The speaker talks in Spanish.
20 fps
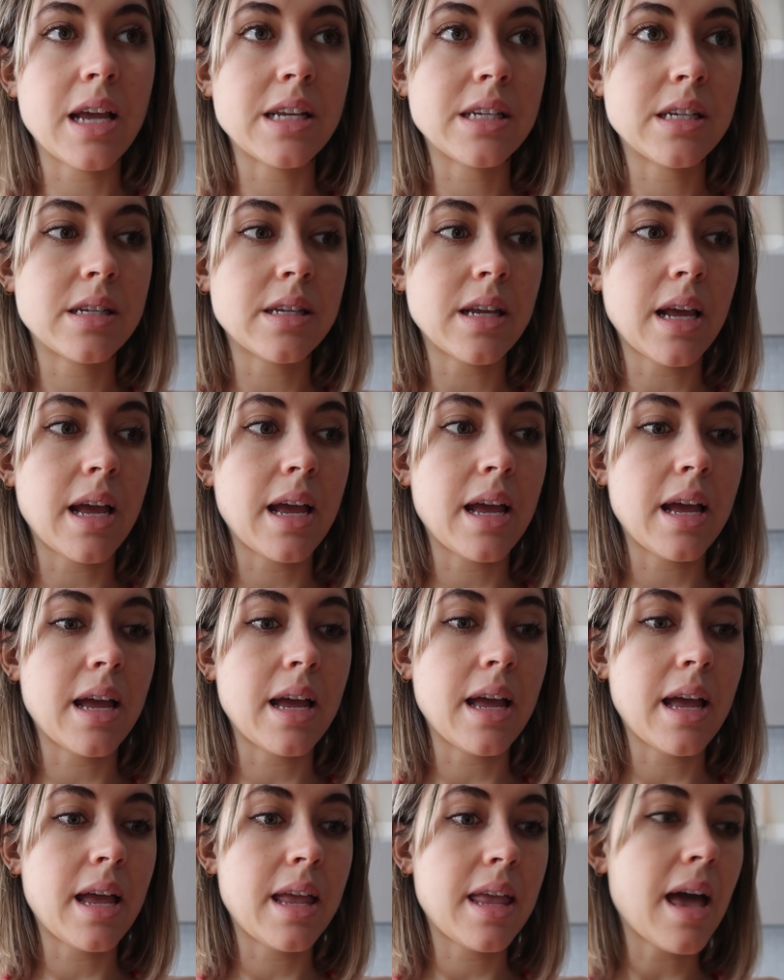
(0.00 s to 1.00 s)
Es,
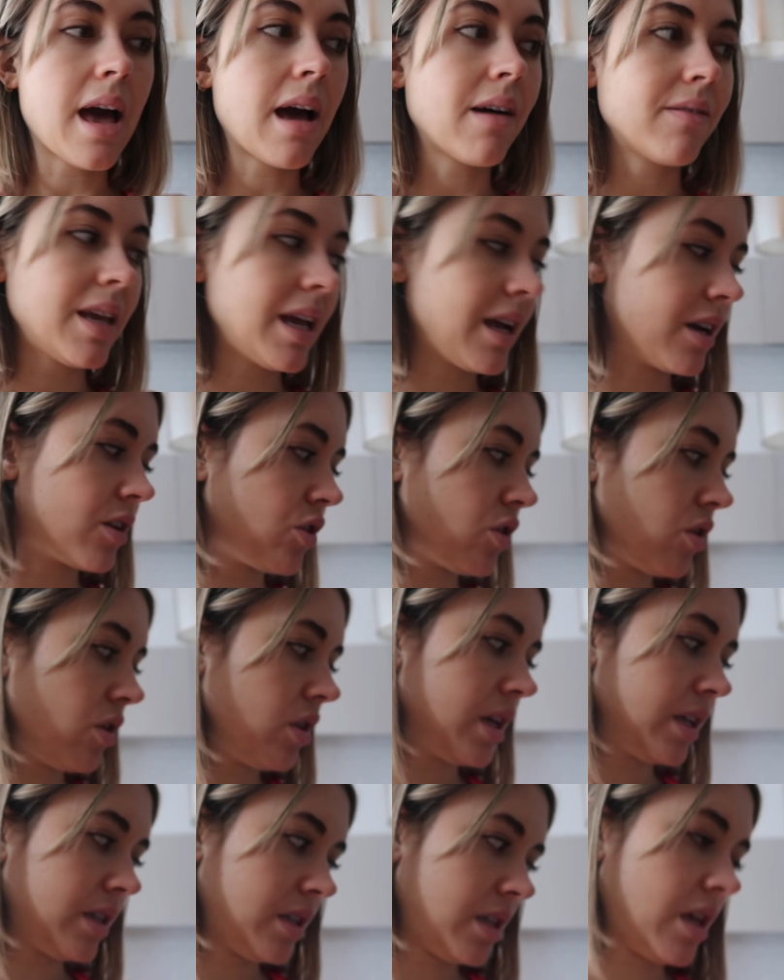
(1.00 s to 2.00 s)
eh, ella ha
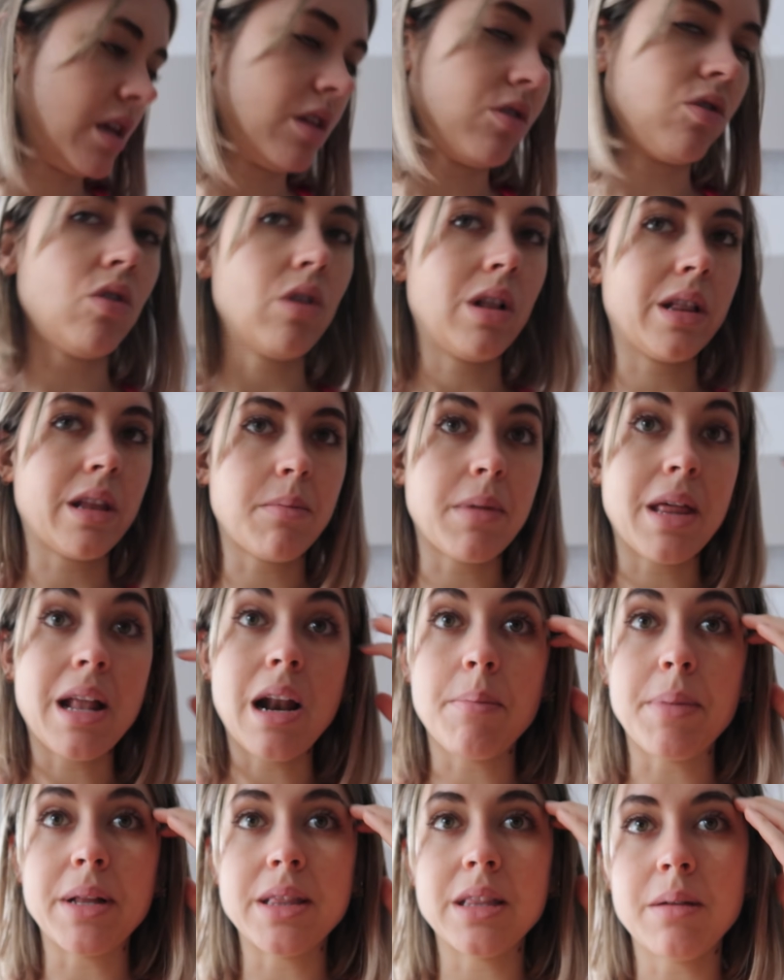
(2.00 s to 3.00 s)
abierto, desde todo el tema
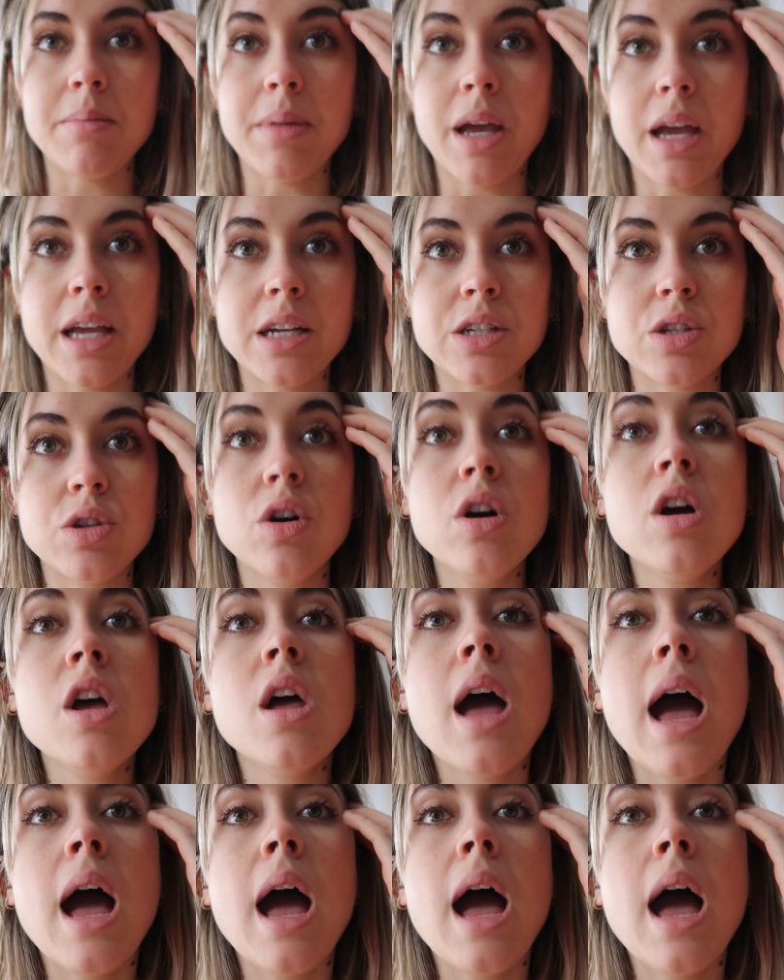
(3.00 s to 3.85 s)
de la pandemia y esto,